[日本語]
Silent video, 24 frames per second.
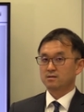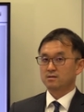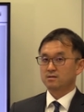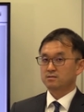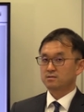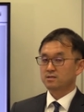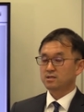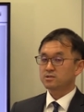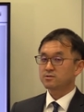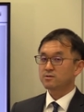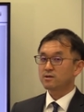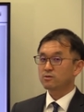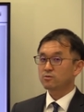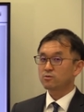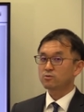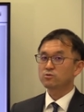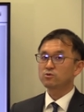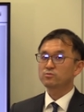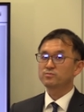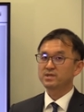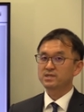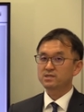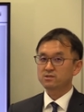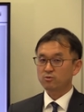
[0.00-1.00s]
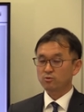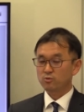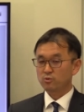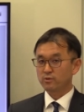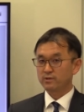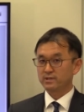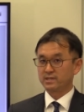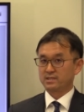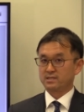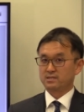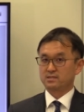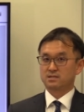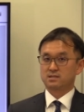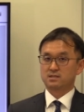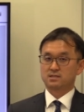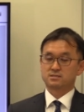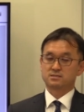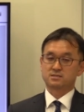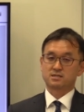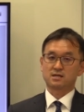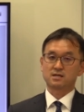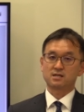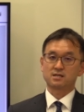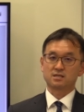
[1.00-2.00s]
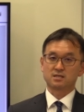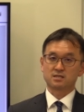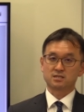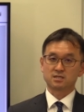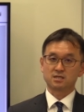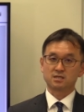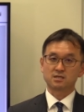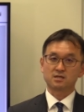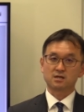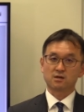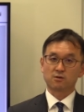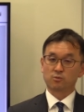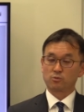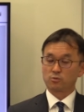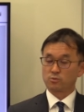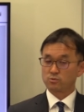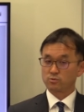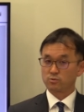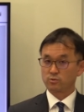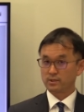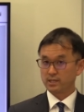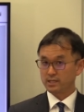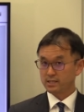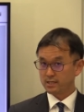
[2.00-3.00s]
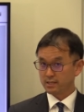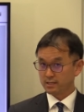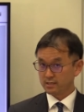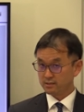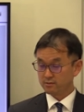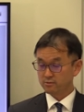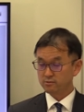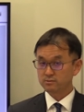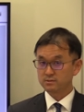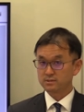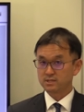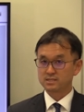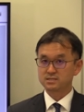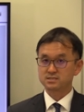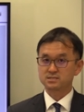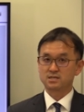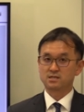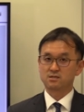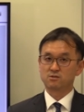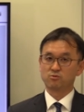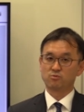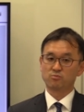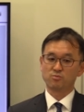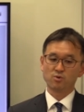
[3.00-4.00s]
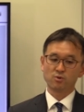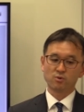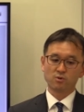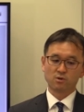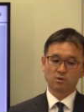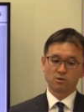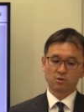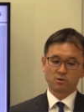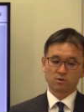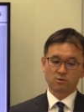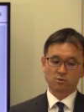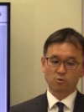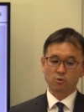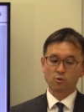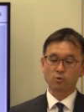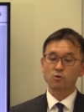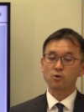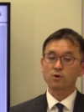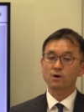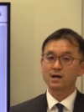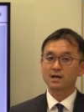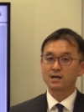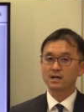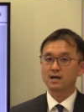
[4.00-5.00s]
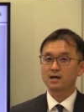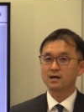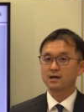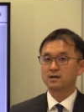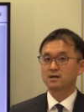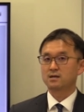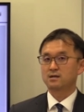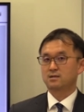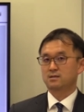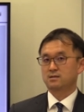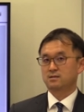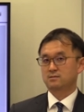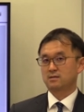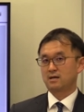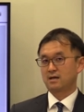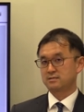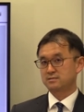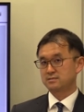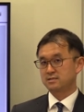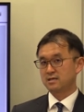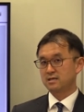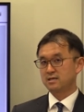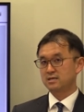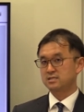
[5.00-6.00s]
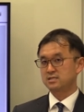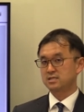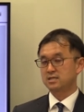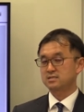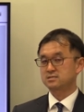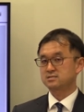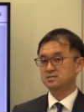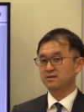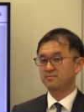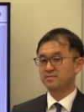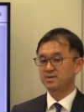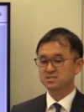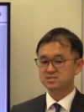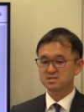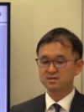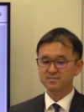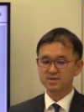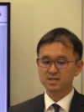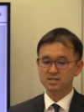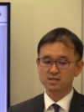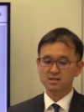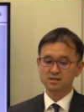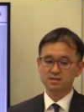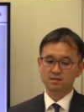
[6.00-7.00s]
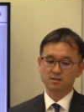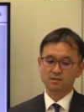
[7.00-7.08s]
実はこのビットコインさらに進化を遂げているんですけれども、ここから派生してさまざまな